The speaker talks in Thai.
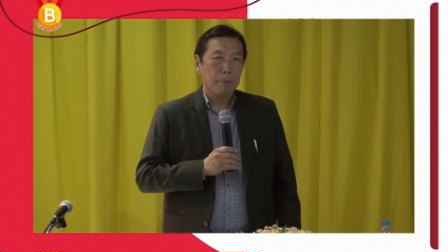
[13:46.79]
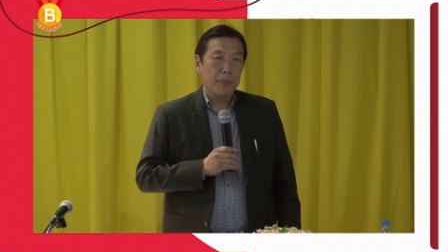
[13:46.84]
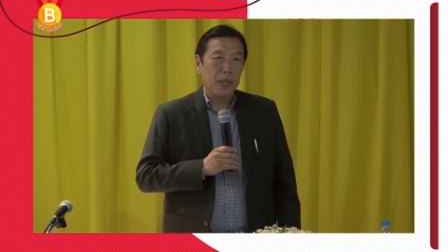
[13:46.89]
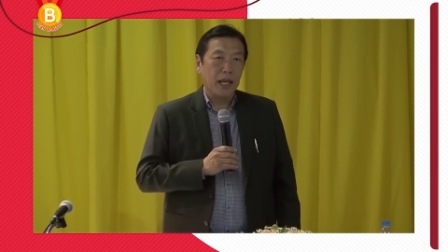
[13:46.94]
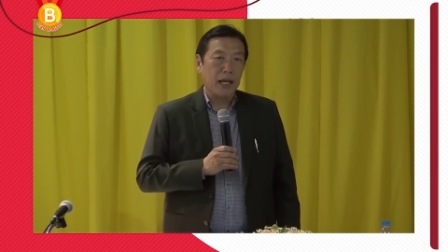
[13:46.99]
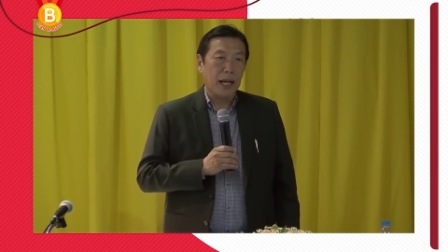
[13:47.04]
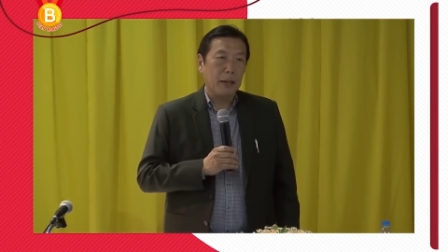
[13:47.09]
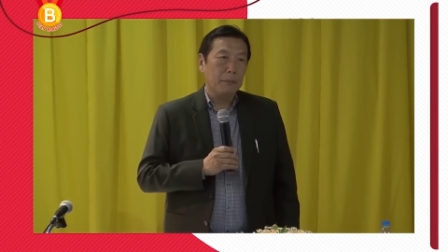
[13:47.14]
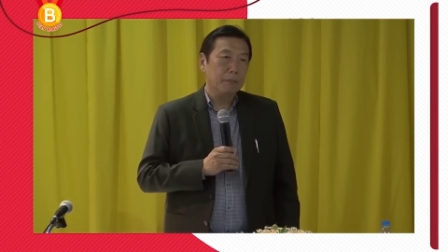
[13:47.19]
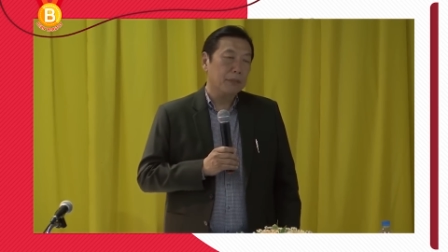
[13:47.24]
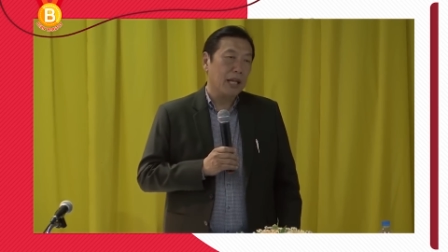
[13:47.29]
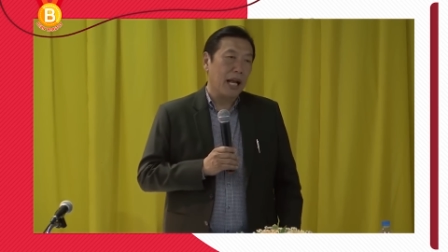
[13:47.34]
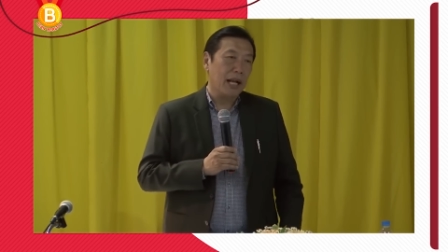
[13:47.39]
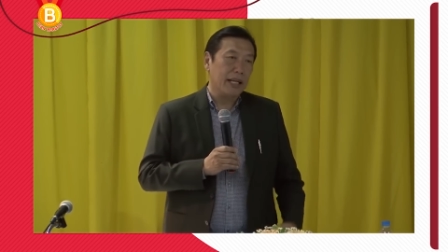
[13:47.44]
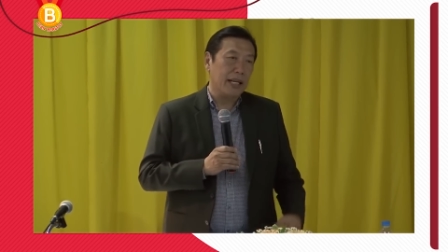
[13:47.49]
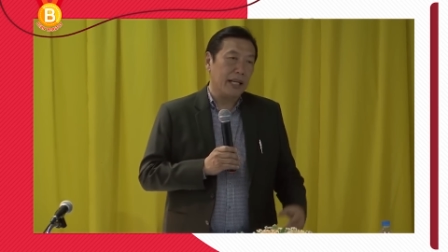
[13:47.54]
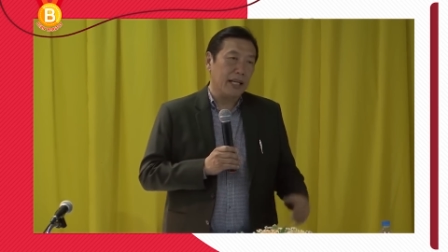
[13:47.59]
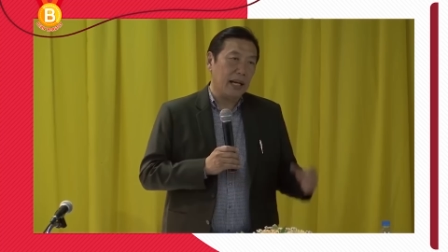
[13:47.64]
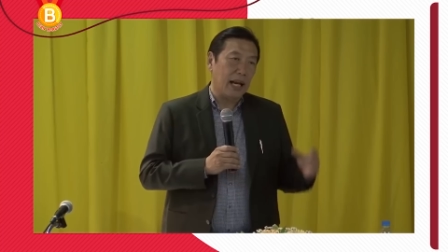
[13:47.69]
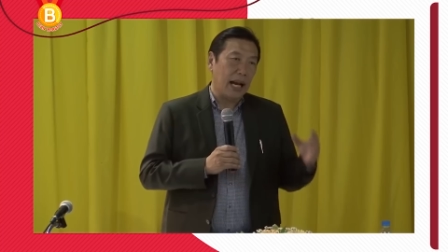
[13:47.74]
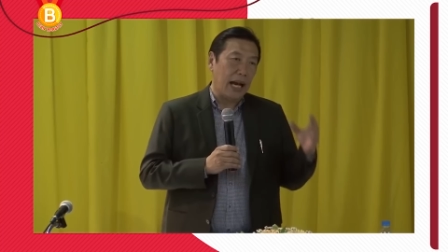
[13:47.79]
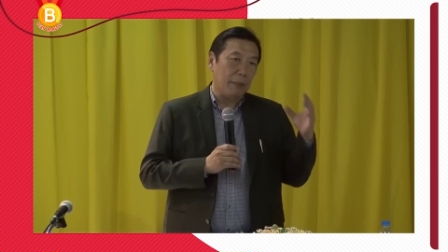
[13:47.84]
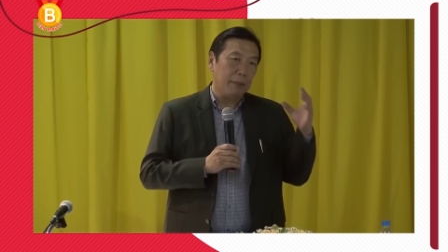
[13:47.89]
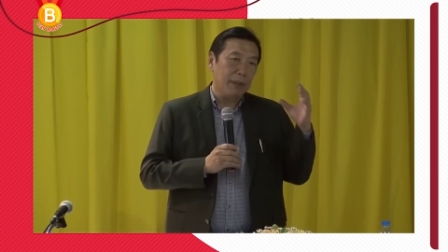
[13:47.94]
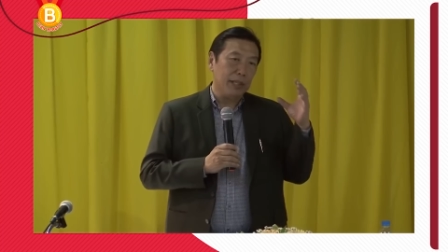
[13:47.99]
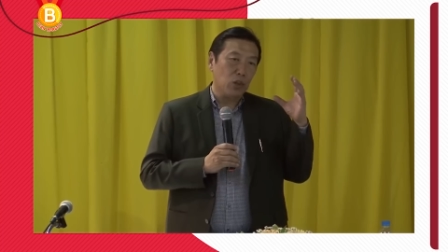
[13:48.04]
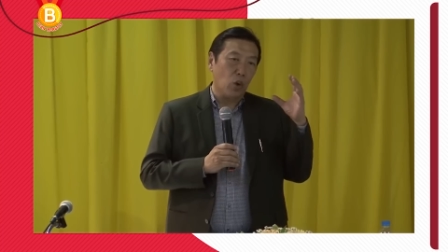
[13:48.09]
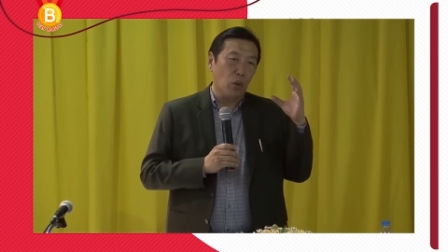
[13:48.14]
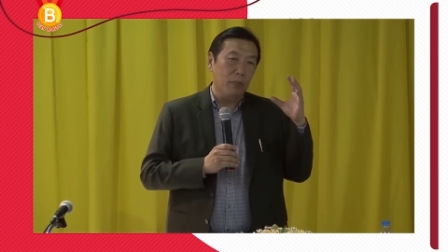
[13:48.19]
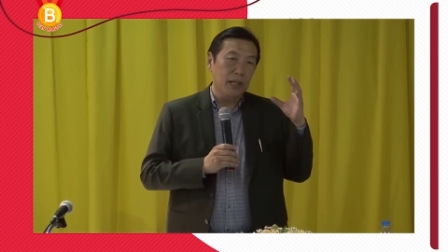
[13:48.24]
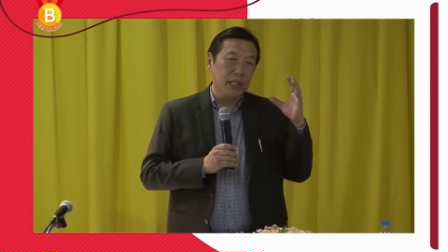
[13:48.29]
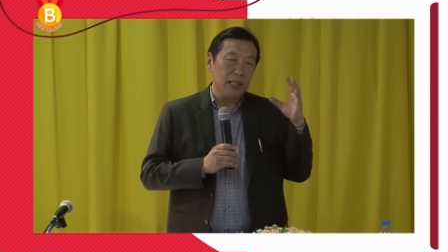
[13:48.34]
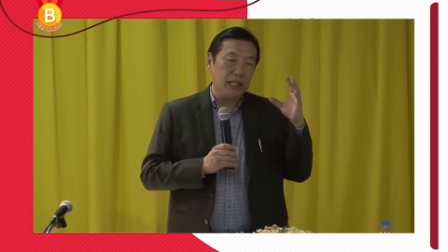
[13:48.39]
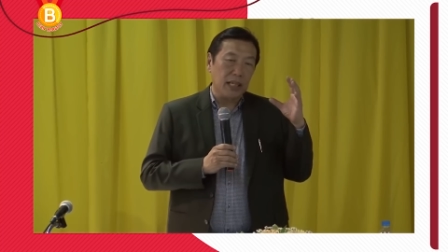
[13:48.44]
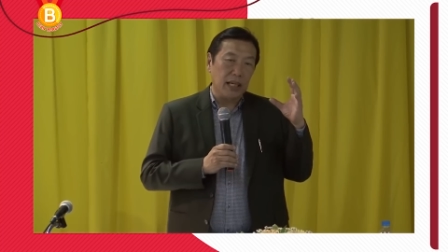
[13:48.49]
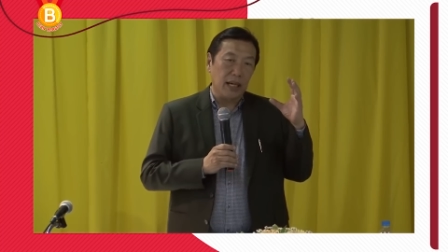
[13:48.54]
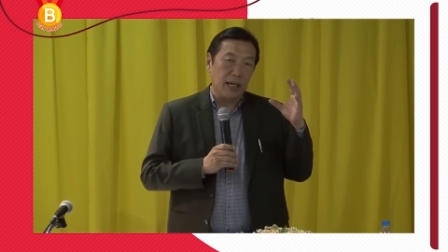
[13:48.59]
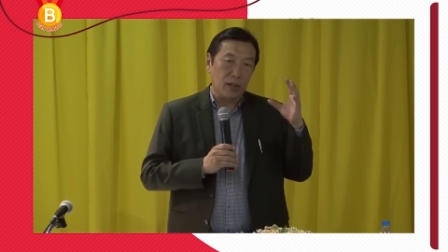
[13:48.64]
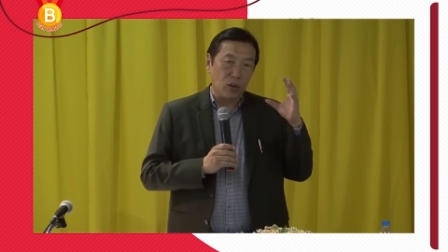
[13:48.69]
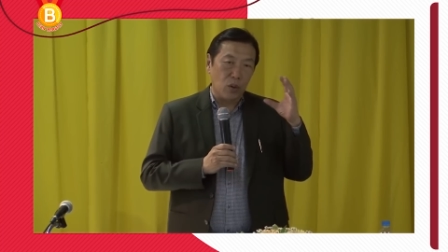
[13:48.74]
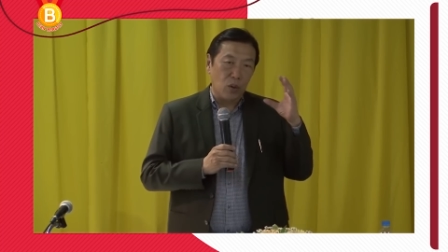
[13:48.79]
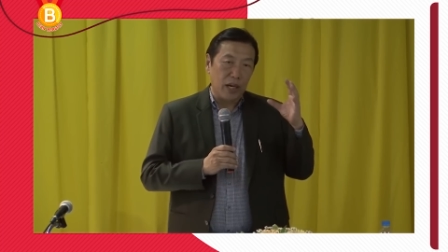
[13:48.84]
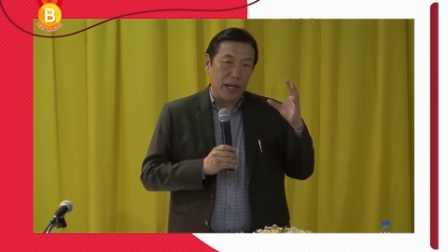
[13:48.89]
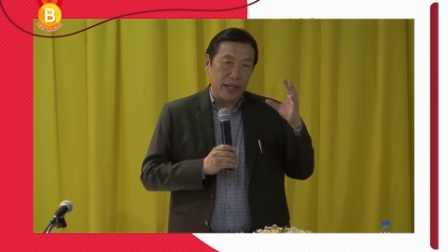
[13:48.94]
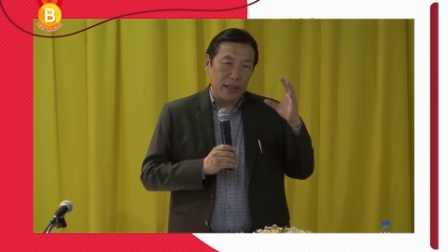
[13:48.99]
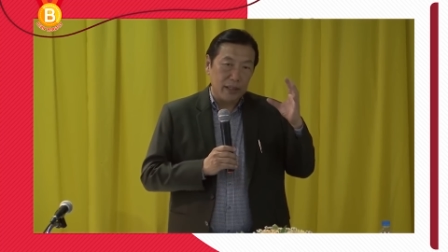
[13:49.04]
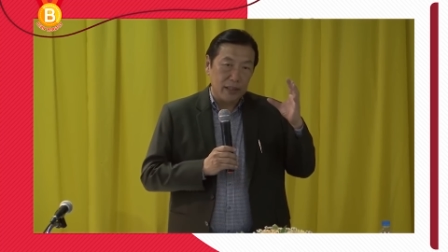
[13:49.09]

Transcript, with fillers: นะครับ ถ้ากินอาหารไม่ตรงมื้อจะเกิดโรคอะไร